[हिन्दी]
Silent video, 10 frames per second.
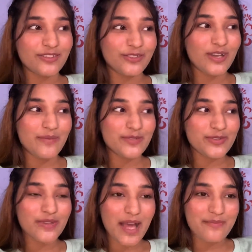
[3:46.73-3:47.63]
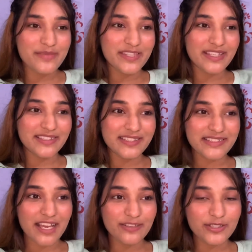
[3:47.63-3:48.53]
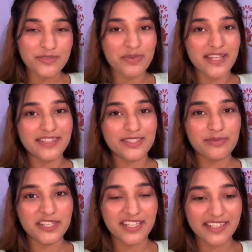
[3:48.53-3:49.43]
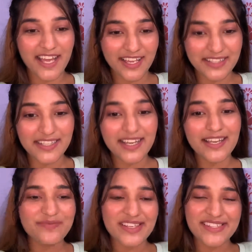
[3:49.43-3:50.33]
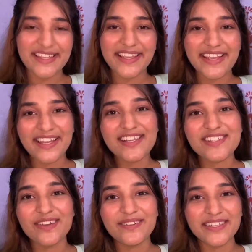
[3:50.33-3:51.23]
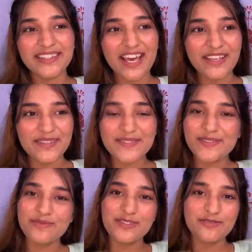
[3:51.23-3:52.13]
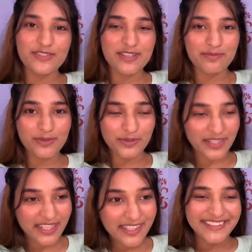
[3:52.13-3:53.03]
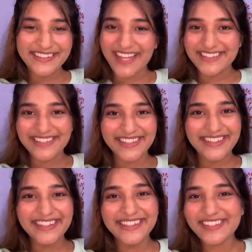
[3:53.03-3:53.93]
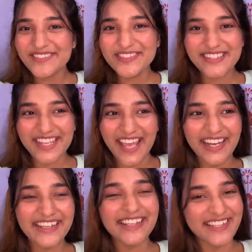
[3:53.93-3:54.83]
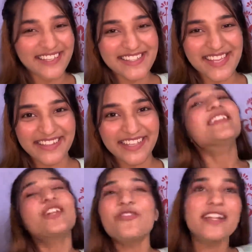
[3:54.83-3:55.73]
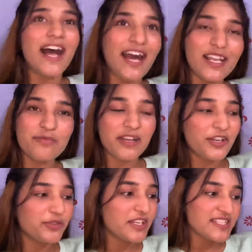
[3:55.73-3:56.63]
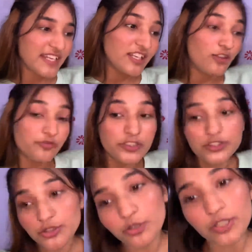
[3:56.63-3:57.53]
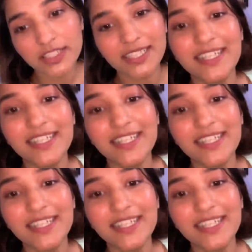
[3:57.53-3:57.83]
तो आई एम सो हैप्पी की इतने सालों की मेहनत अभी रंग ला रही है बस यही कहना चाहूंगी थैंक यू सो मच फॉर सपोर्टिंग दैट्स इट मुझे कहना नहीं आता ज्यादा तो फिलहाल फिलहाल अब मैं करूंगी सेकेंड आउटफिट शूट